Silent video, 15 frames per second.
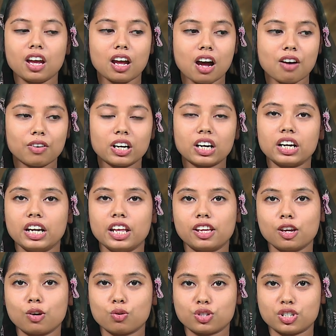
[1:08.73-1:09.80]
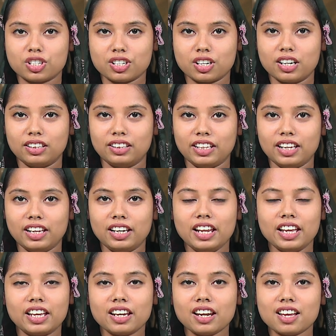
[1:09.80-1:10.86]
कवर करने की कोशिश करते हैं
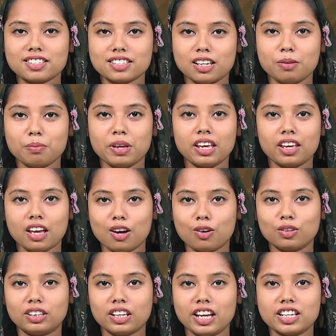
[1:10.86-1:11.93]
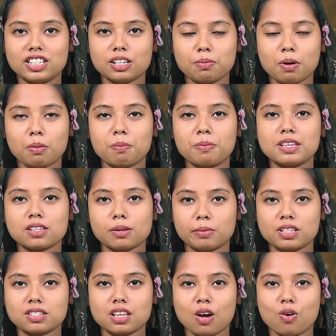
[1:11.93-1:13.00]
लेकिन असल में क्या होता है जब हम अपनी
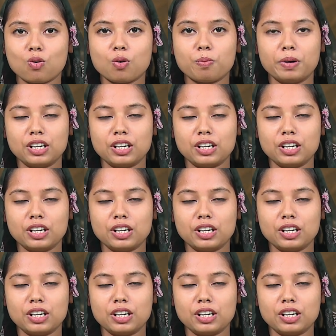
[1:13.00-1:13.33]
समस्याओं को